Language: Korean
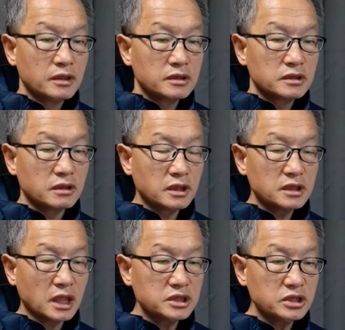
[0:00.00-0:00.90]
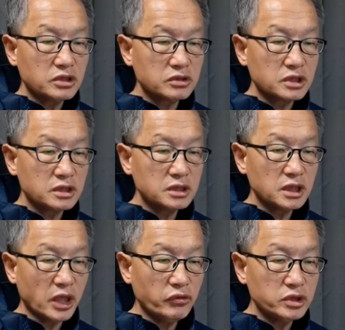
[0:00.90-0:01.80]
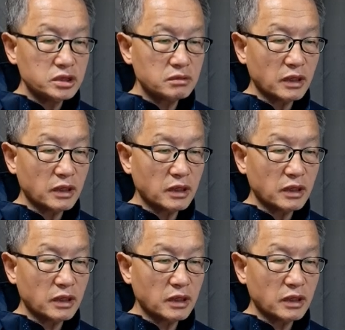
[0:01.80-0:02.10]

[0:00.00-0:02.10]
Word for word: 그러나 당시 형세는 내외지를